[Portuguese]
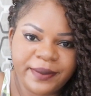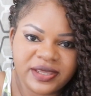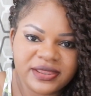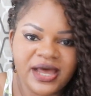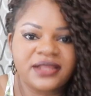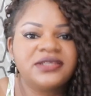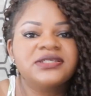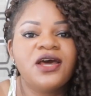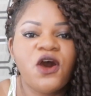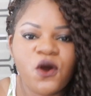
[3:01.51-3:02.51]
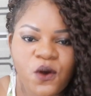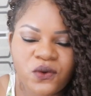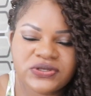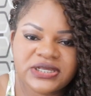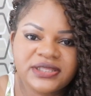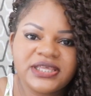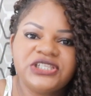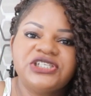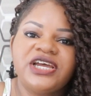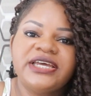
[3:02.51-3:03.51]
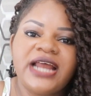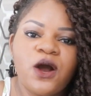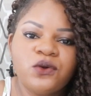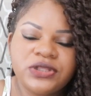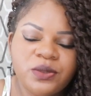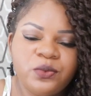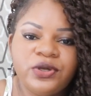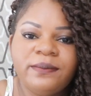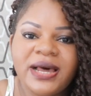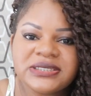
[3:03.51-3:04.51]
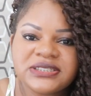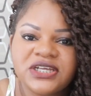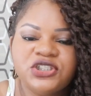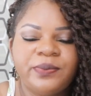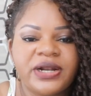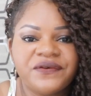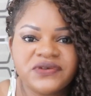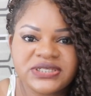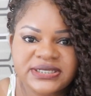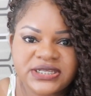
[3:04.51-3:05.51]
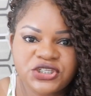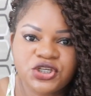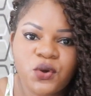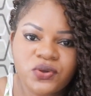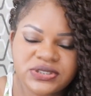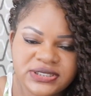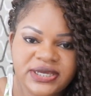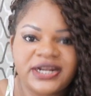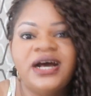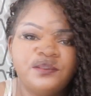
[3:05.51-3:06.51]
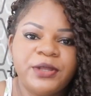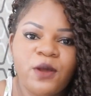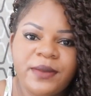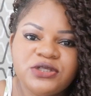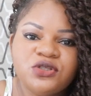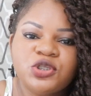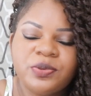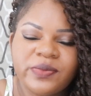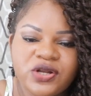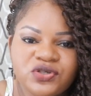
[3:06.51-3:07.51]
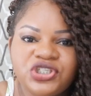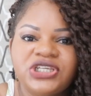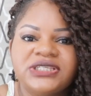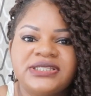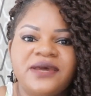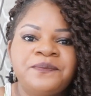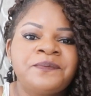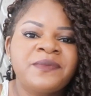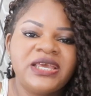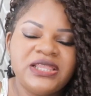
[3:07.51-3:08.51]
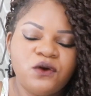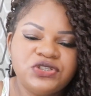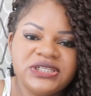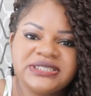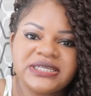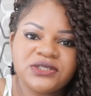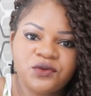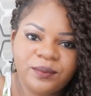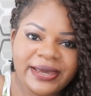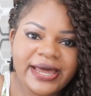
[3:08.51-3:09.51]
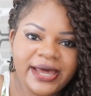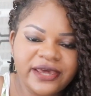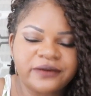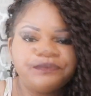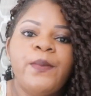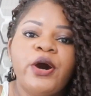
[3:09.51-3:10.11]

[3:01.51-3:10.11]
apertadas, com certeza já irá contribuir bastante para você sentir coceira, pelo menos nos primeiros dias, né, na utilização do Mega Hair.